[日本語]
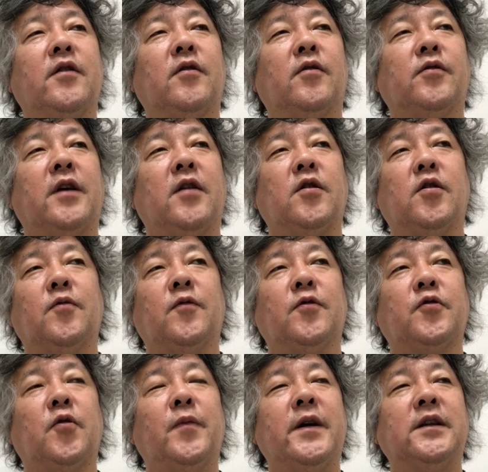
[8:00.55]
るようなことやるよりも
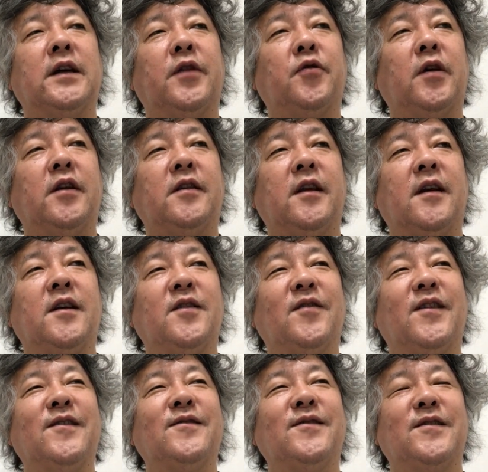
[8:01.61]
その前にやっとけって言
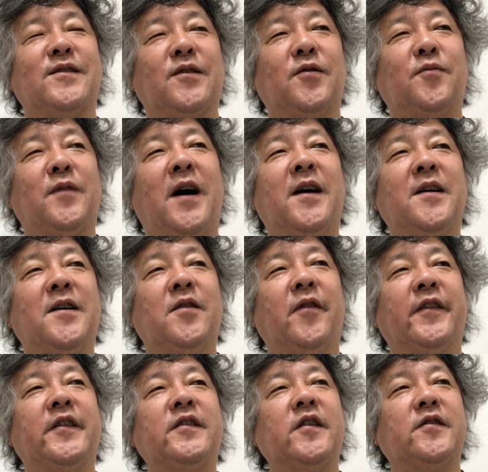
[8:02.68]
われるんですけどまあ
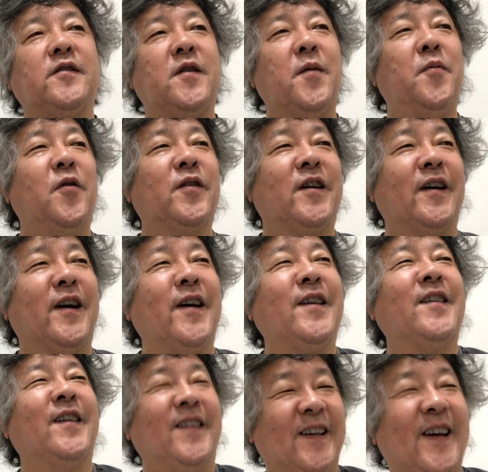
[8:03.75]
私たち専門家会
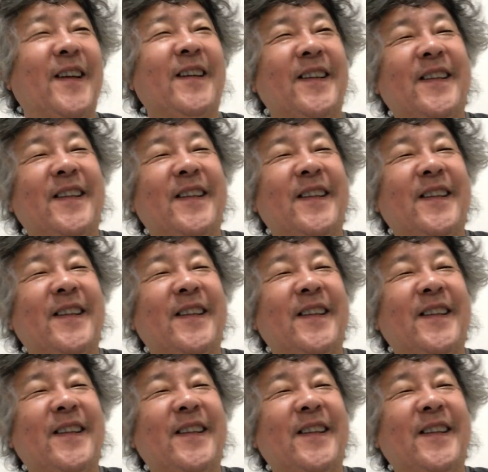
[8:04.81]
議はね